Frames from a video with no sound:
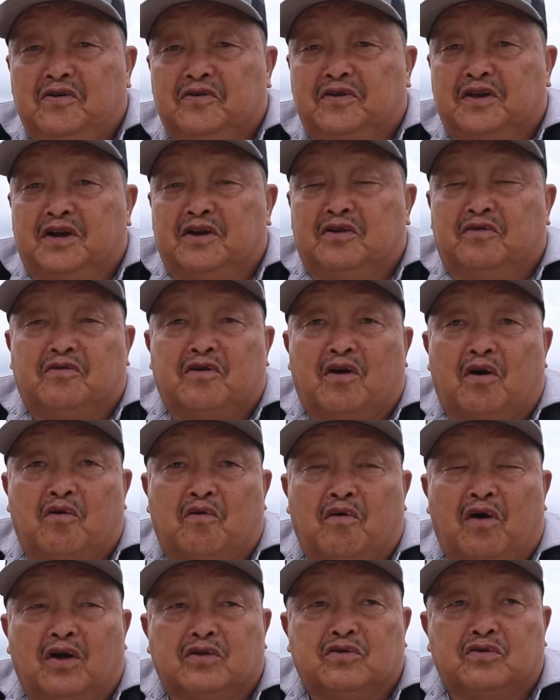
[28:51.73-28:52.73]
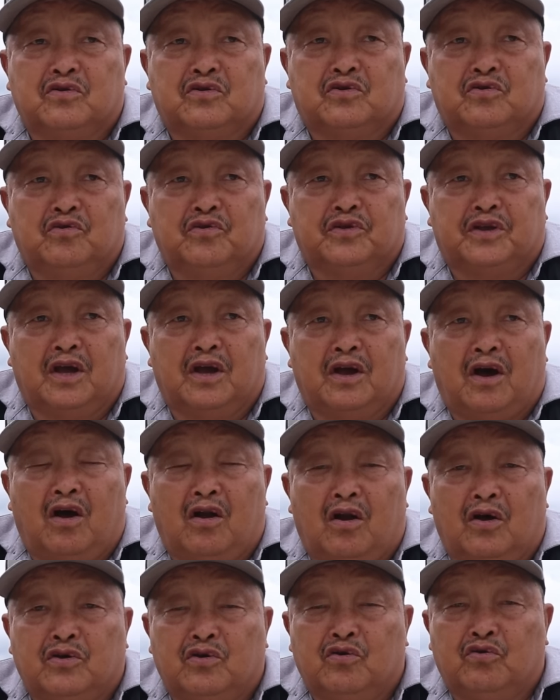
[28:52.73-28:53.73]
chế rồi nó quá tụ tu chế
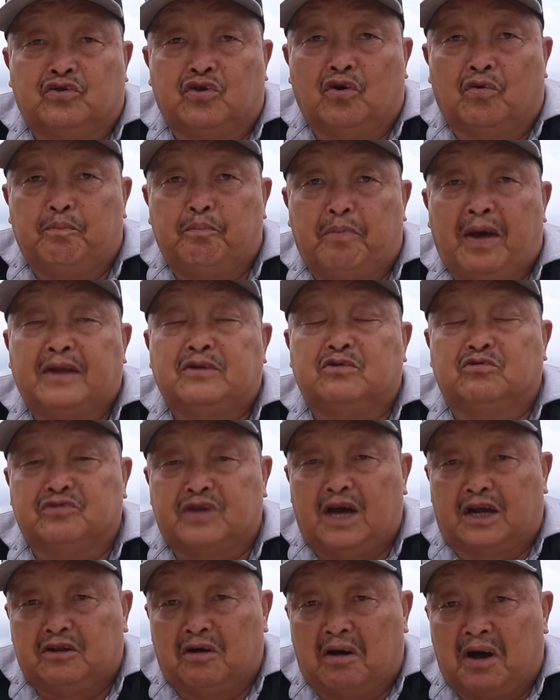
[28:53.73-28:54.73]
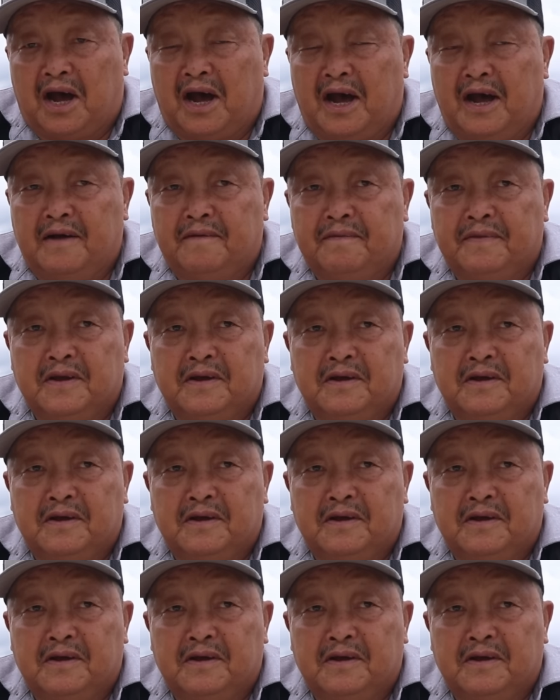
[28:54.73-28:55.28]
họ là yêu tàu bê tông thải tàu cá